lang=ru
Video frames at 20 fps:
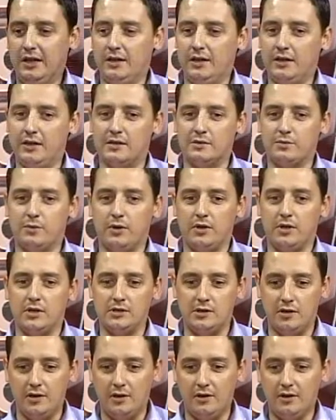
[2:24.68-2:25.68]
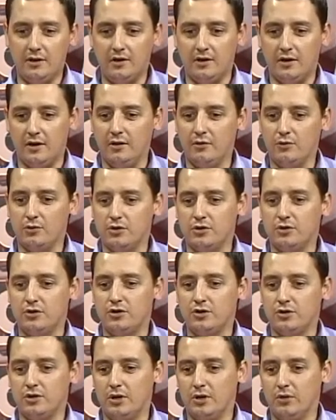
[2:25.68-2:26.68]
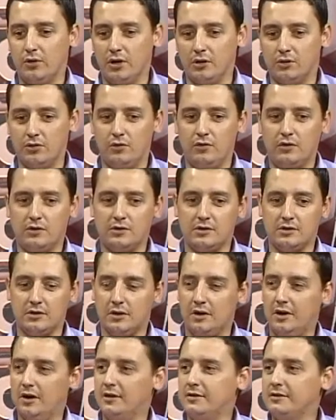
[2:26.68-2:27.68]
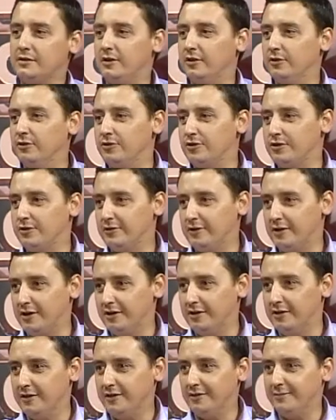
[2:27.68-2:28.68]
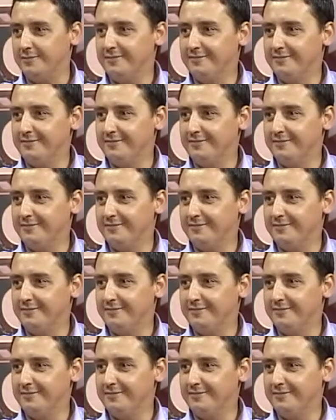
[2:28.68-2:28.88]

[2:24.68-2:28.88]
и с понедельника я уже начинаю готовиться на следующие выходные.